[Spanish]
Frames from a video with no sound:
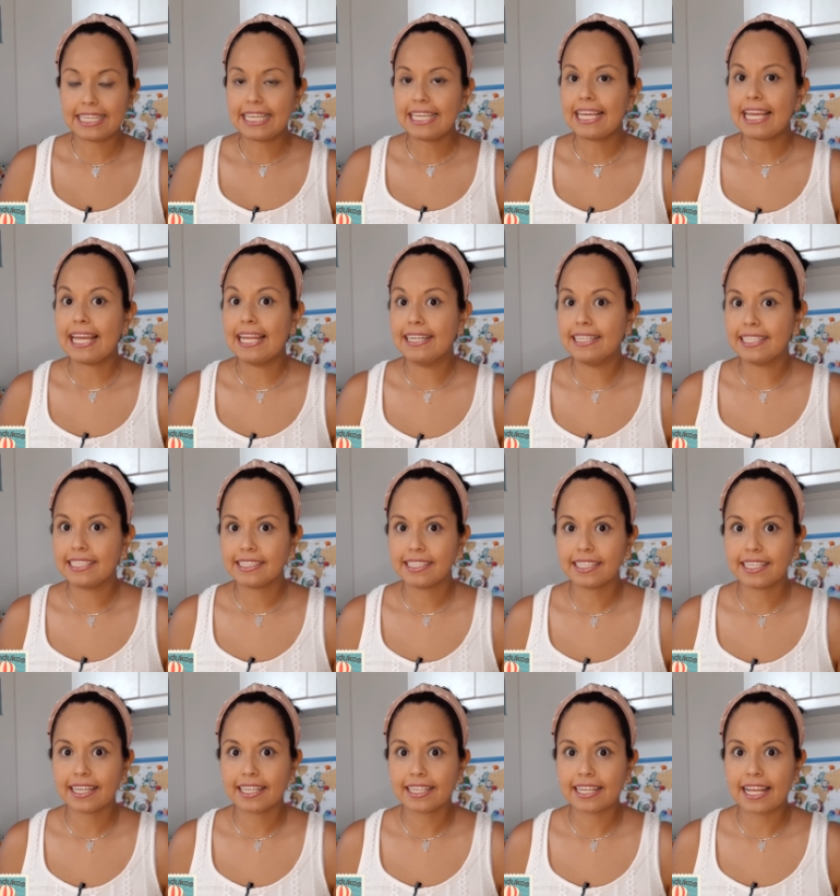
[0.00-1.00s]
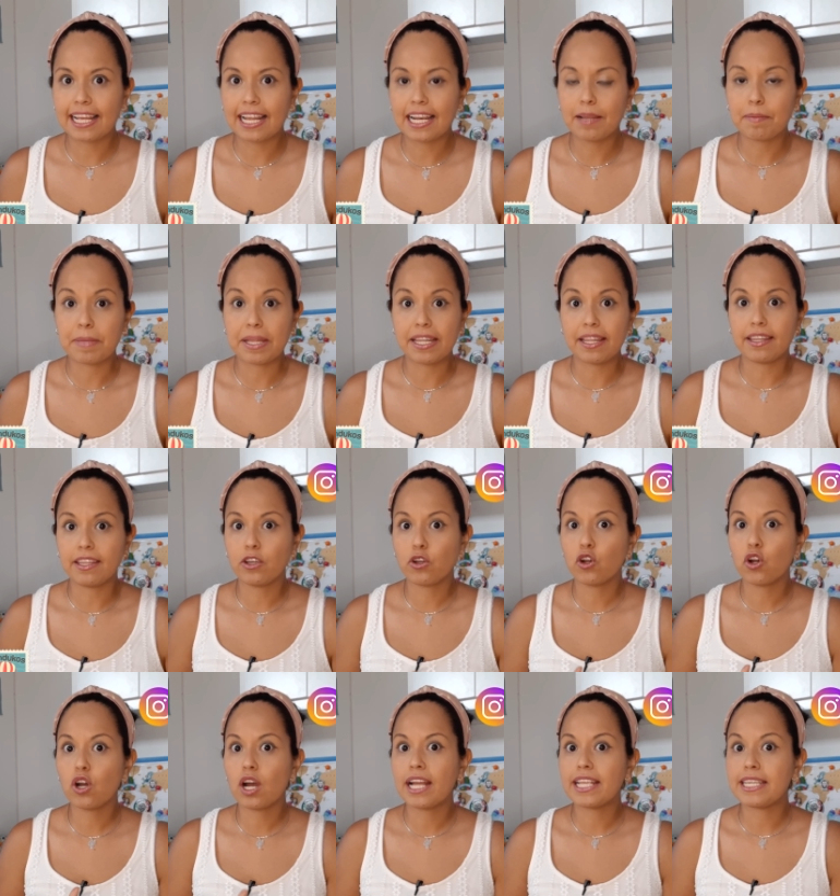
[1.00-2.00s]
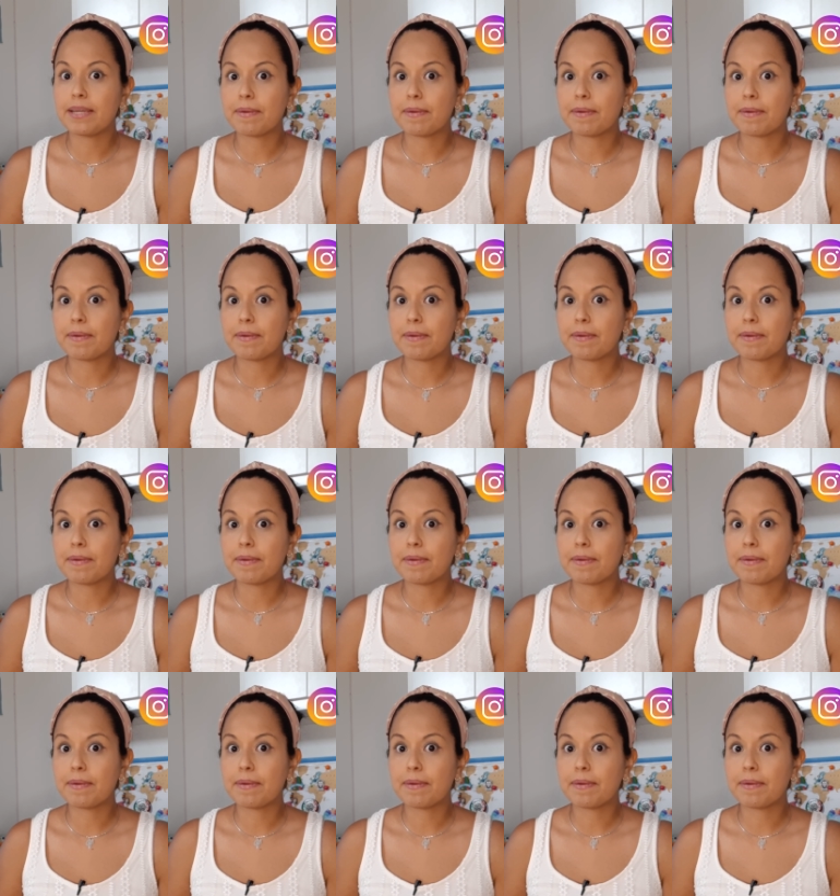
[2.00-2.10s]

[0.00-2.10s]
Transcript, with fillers: y en este canal me dedico a